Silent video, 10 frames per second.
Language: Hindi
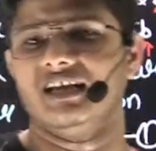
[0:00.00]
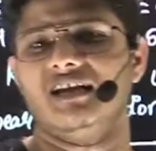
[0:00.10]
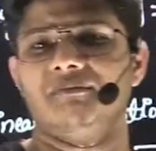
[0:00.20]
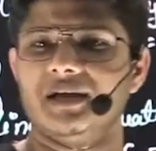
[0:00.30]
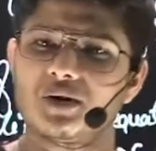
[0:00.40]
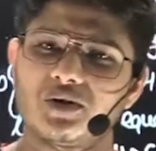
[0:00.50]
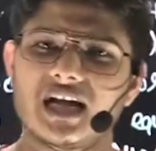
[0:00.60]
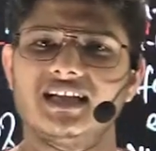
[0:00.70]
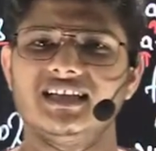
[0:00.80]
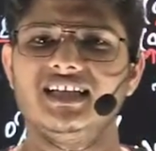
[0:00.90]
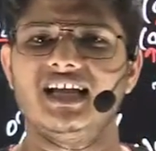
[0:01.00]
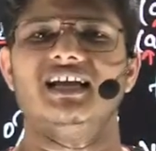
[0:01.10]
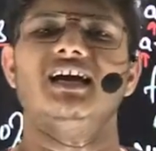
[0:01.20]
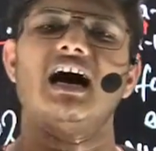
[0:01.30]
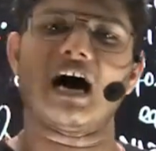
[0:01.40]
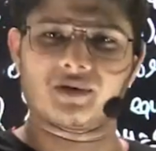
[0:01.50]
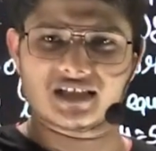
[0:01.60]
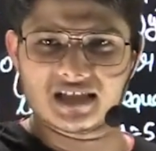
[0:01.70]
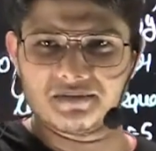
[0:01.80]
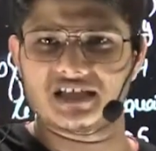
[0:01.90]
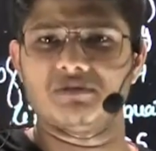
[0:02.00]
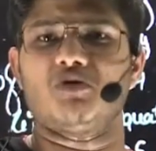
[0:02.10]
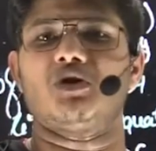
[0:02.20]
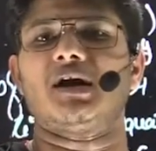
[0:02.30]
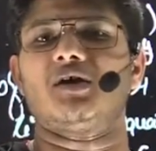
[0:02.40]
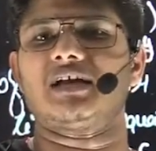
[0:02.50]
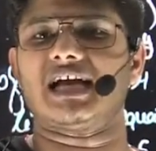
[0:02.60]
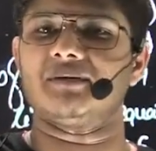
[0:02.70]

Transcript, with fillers: मेरे को याद नहीं है आपको सीबीएसई बोर्ड वालों को याद है